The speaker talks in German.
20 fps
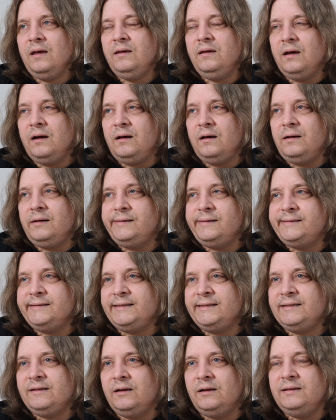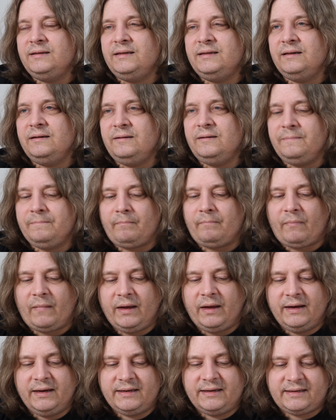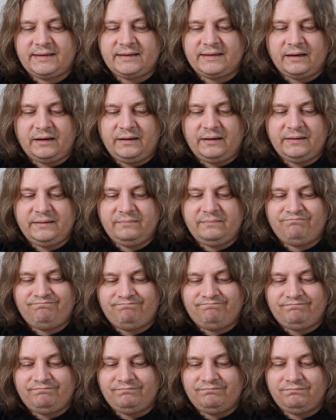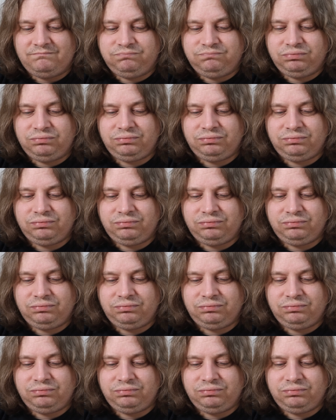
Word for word: Ja, das Ganze ist dann.